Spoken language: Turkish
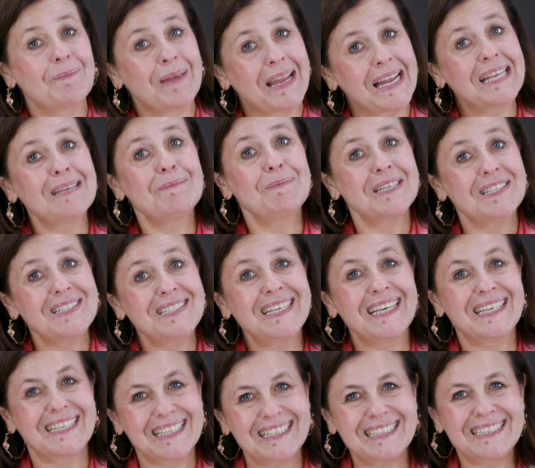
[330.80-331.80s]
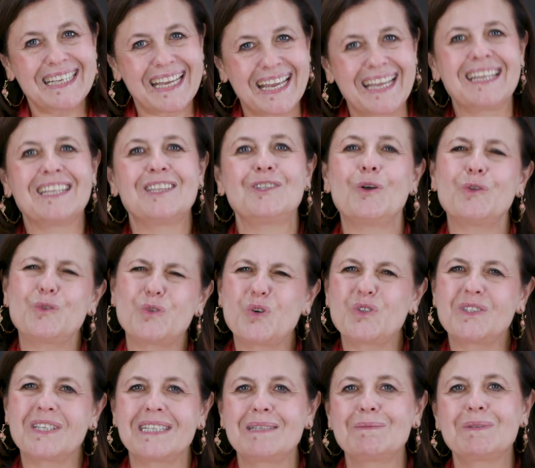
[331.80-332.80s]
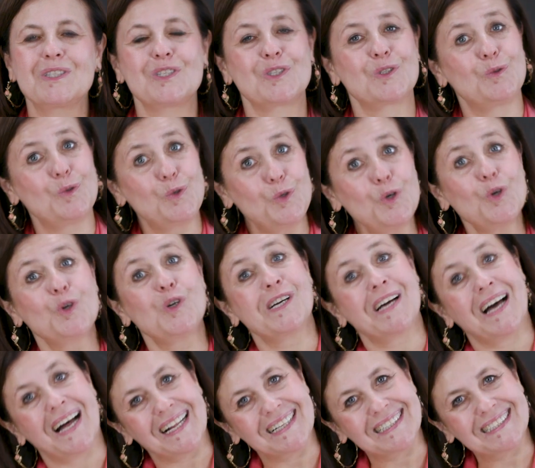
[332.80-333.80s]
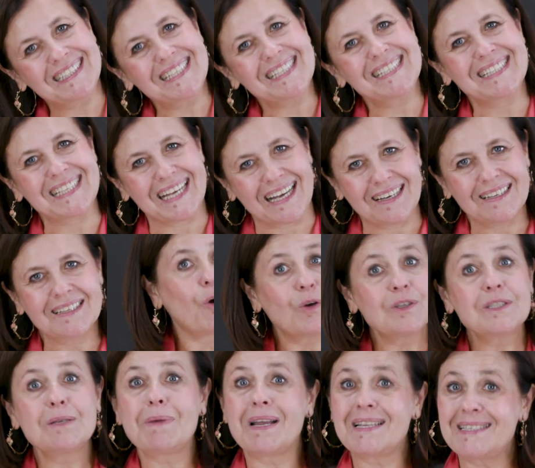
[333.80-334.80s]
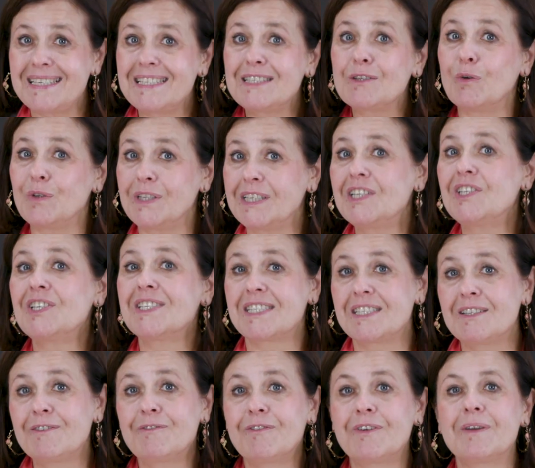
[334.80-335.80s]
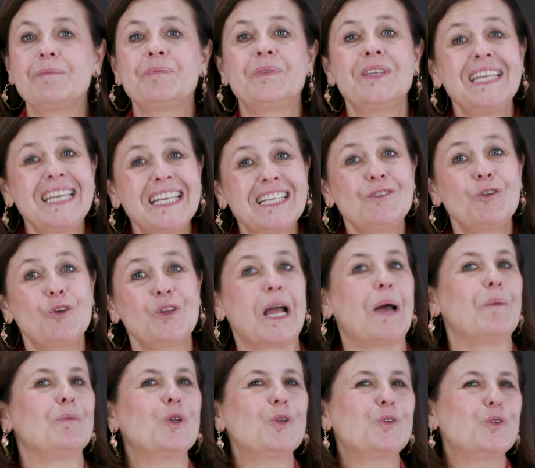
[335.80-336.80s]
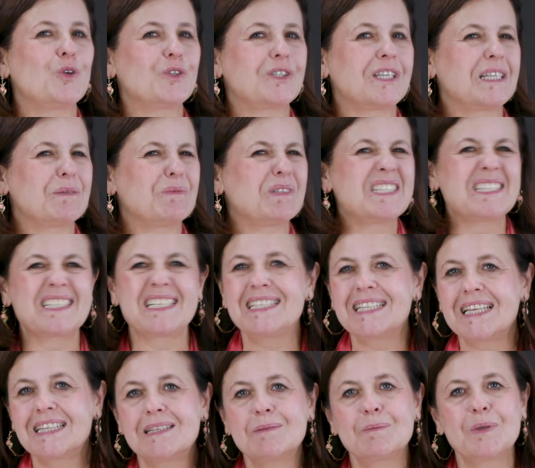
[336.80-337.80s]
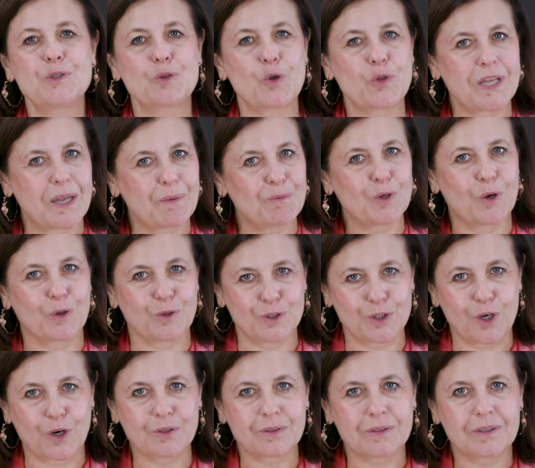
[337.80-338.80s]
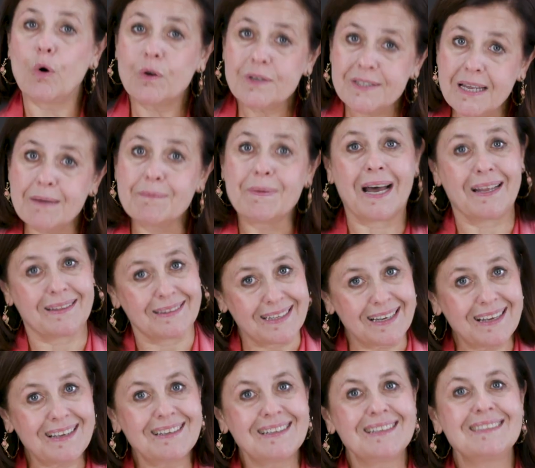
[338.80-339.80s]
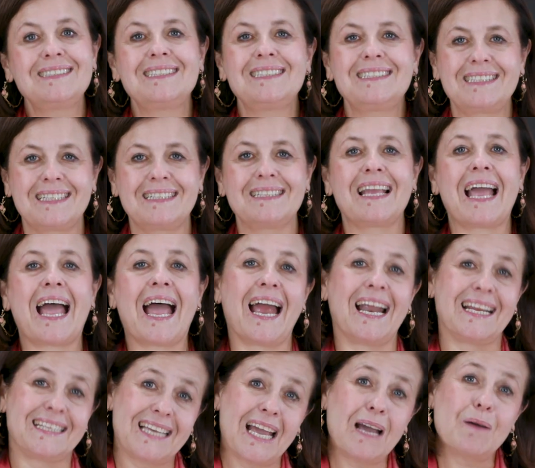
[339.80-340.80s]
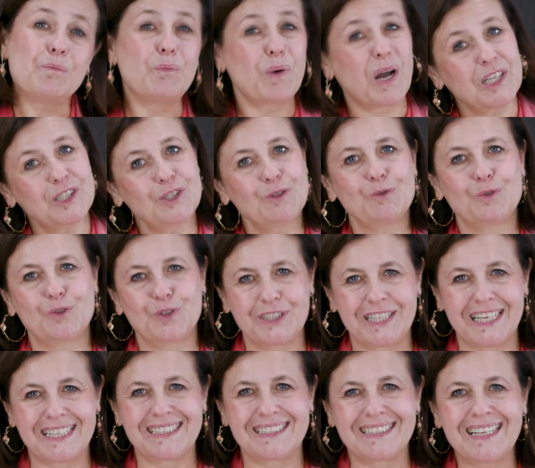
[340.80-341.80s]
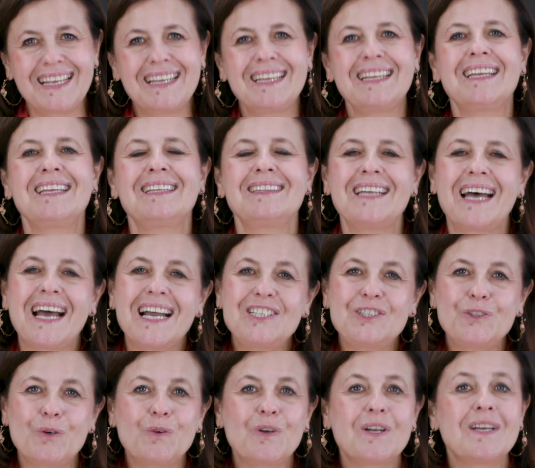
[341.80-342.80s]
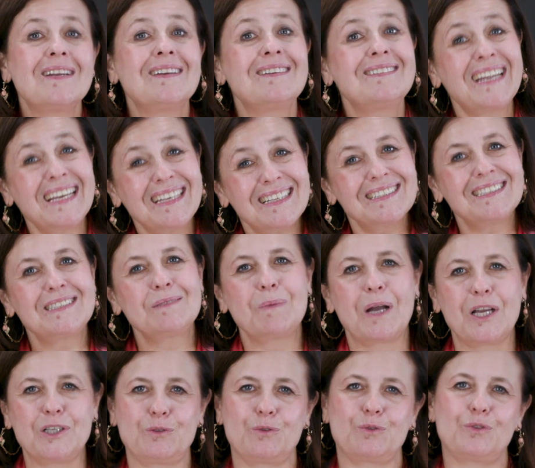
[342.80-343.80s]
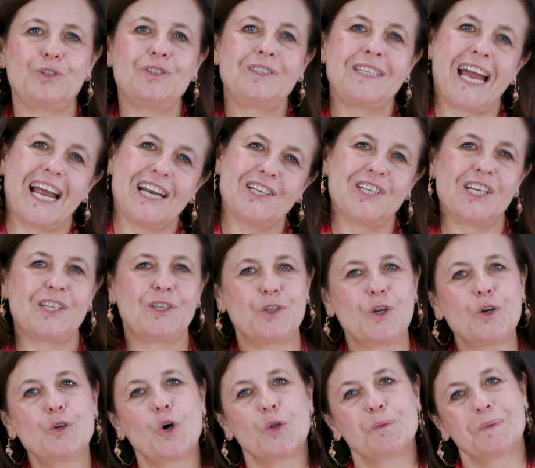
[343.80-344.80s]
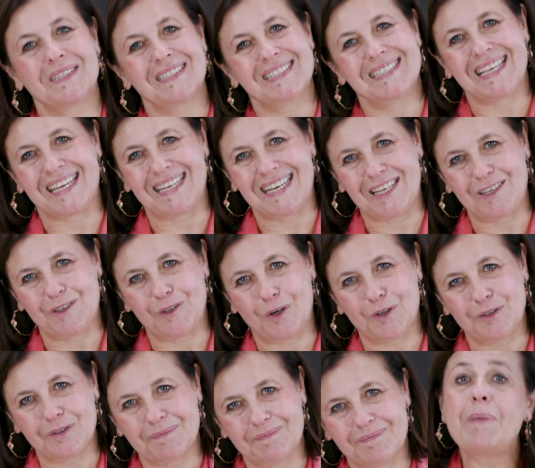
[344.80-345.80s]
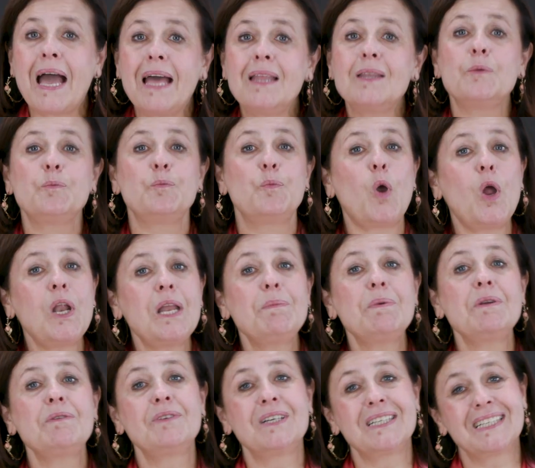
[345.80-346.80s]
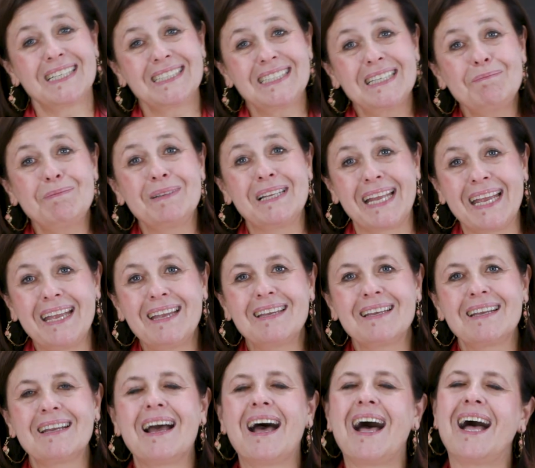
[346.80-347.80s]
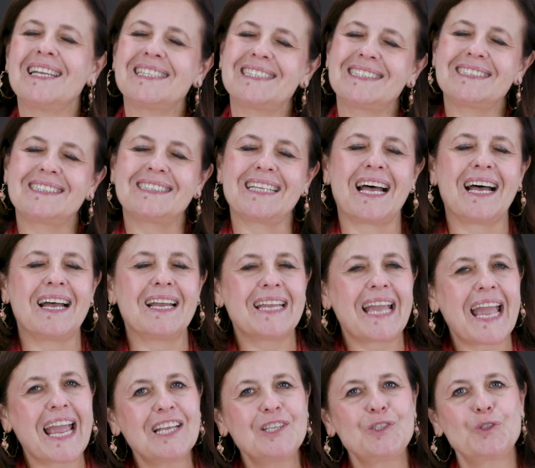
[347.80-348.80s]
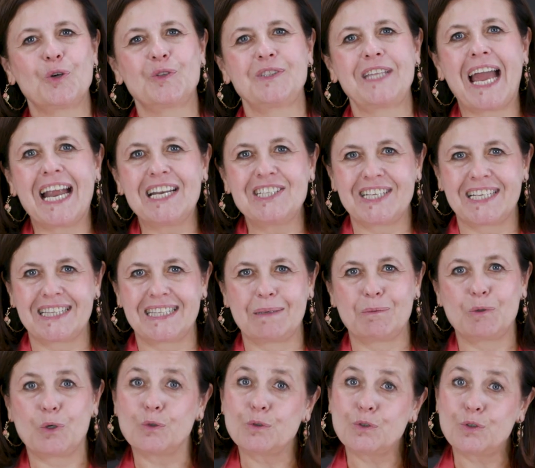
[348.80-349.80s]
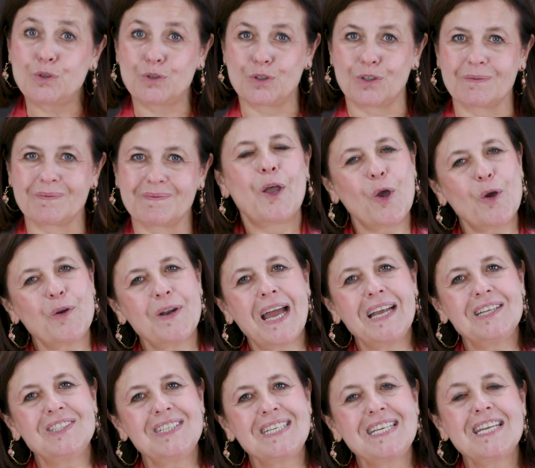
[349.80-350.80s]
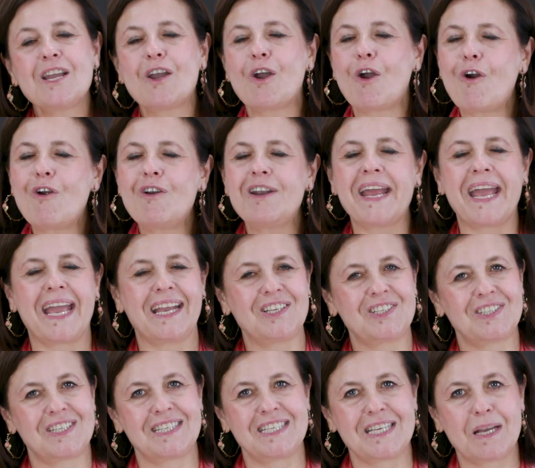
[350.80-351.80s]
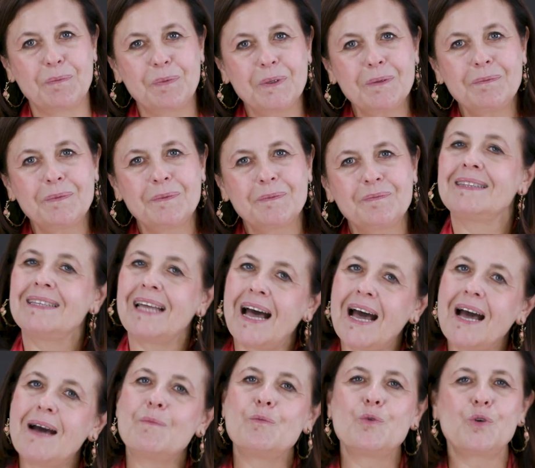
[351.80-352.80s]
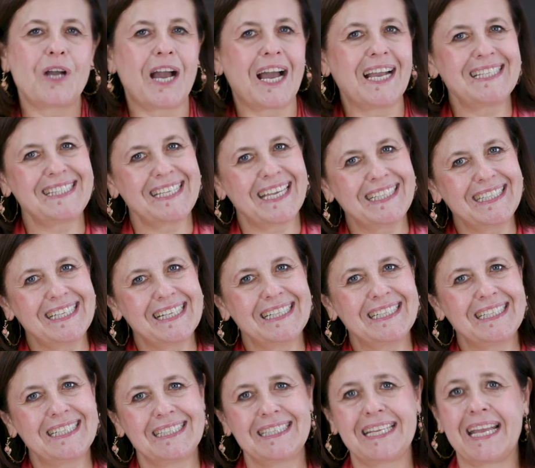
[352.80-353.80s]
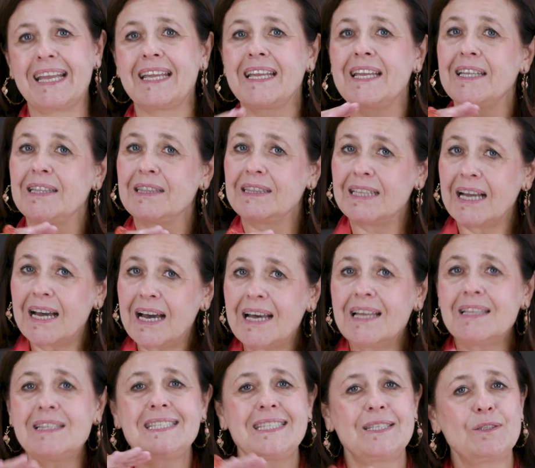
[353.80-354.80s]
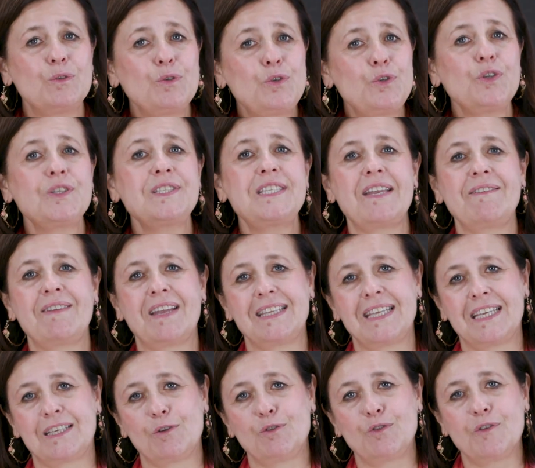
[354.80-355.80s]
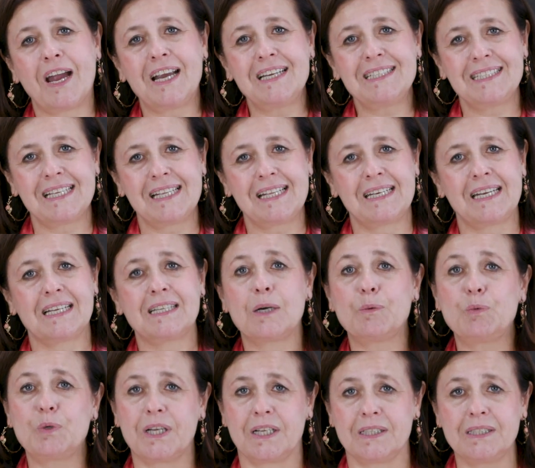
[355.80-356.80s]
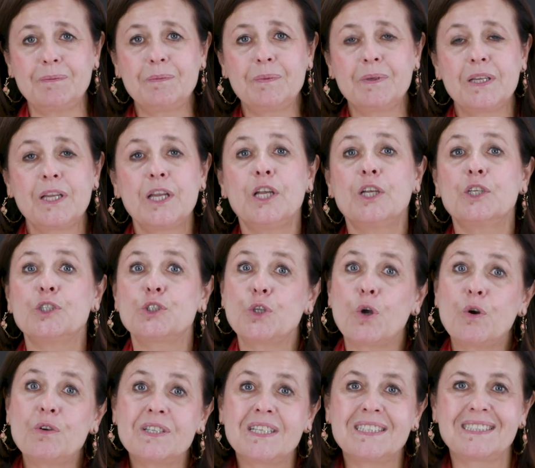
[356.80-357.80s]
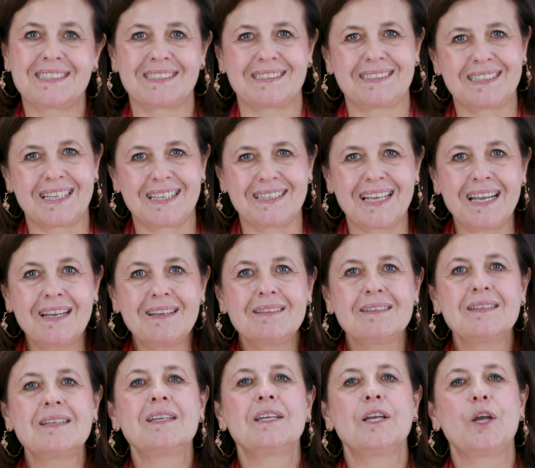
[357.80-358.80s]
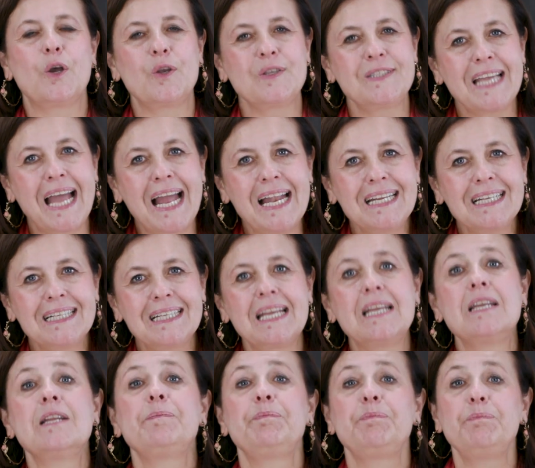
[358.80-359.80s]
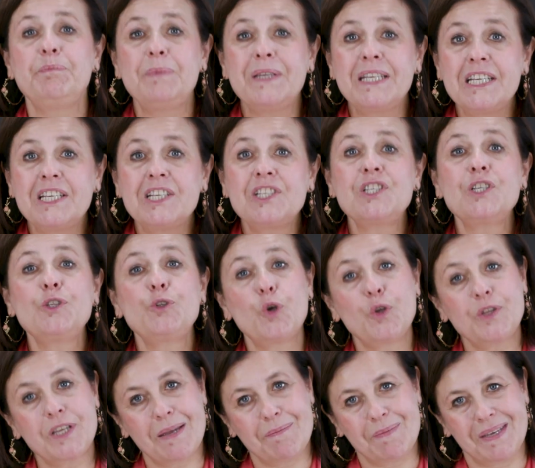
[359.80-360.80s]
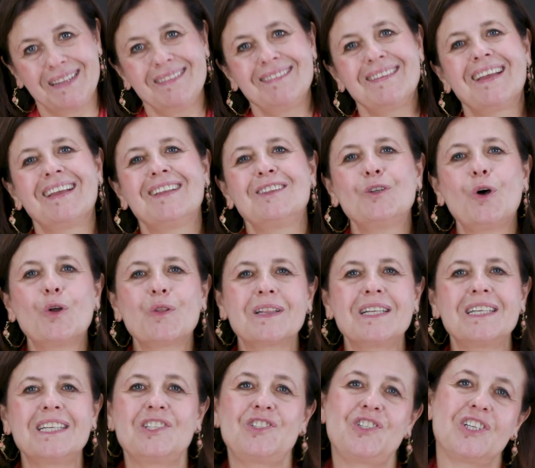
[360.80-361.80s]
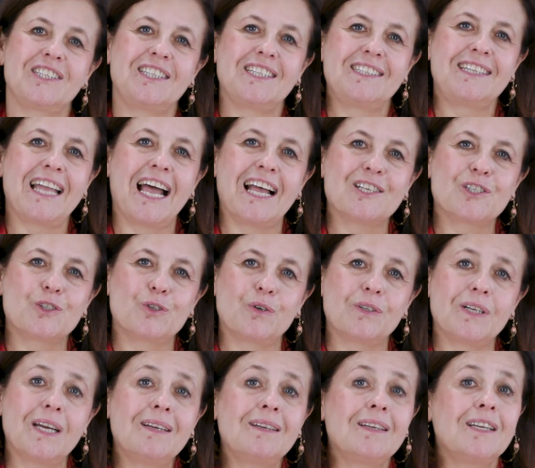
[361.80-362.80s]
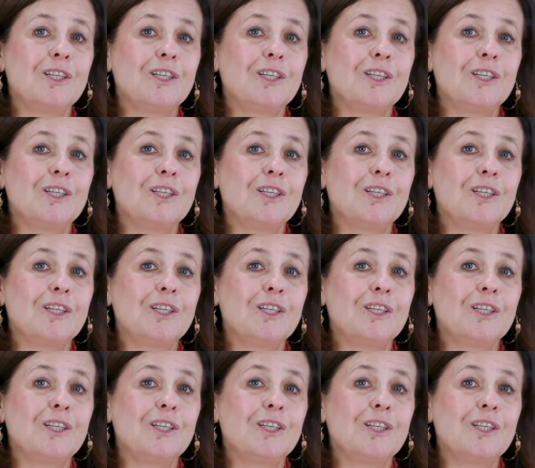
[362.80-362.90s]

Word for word: belli bir şekilde not ortalamanız düşük kaldıysa, o zaman sizin 12. sınıf ilk dönem not ortalamanız inanılmaz önemli oluyor. O zaman da sizin erken başvuru yerine daha çok regular başvuruyu tercih ediyor olmanız gerekiyor. Ben böyle bir vakada bile aslında en çok tercih ettiğim konu şu. öğrenci early action yapıp daha mukayese edildiğinde daha düşük seviyedeki üniversitelere kabul alıp sonrasında da özellikle birinci dönemin notları çıktıktan sonra